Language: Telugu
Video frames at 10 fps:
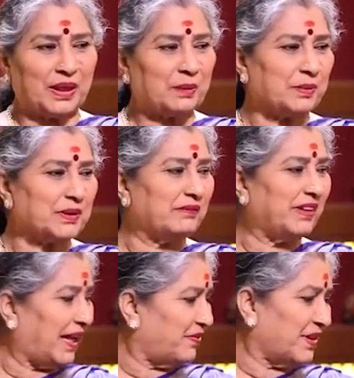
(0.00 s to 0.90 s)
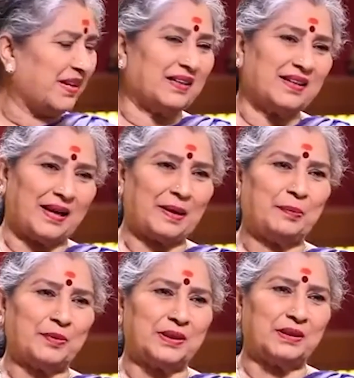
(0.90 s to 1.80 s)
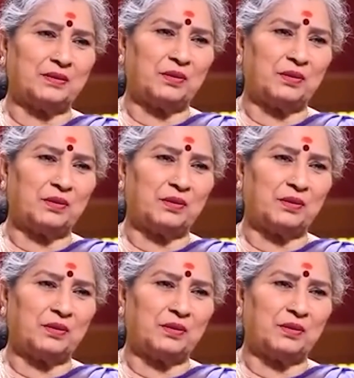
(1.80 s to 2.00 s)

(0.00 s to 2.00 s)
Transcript: లేకపోతే వీళ్ళందరూ వెనక లేకపోతే